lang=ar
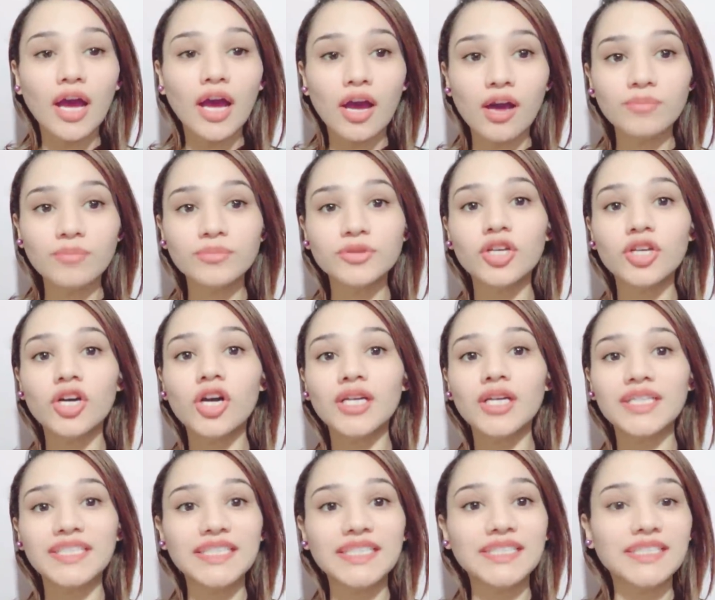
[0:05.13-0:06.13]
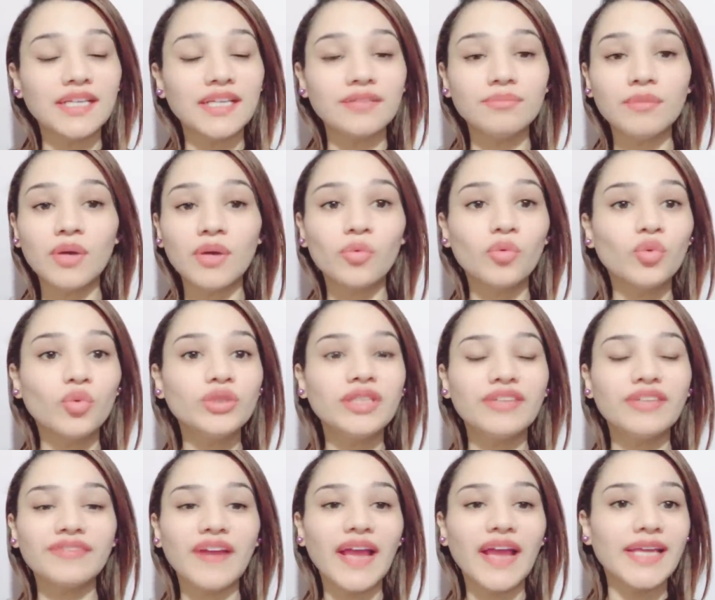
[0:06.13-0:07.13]
غامضة جدا
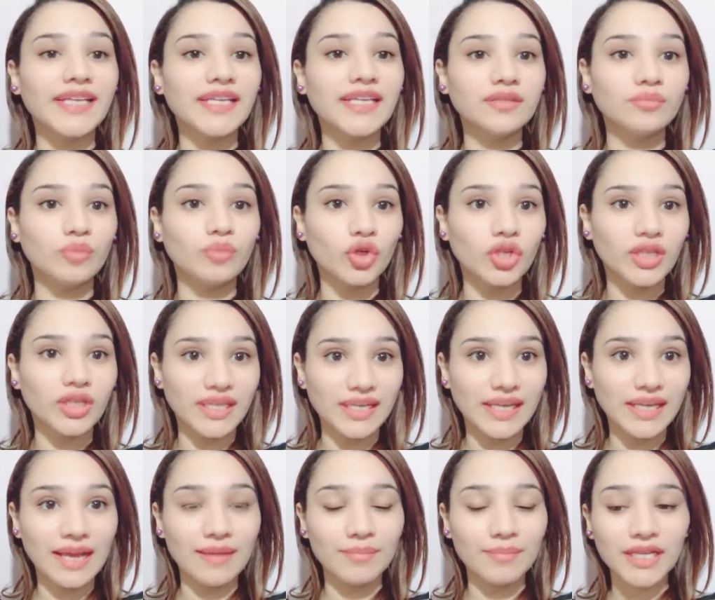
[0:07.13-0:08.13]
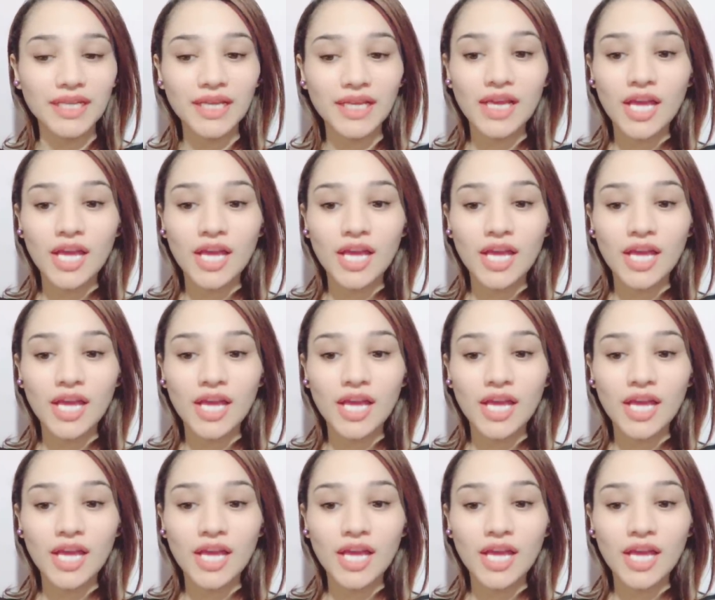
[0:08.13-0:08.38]
موجودة في حياة برج الحمل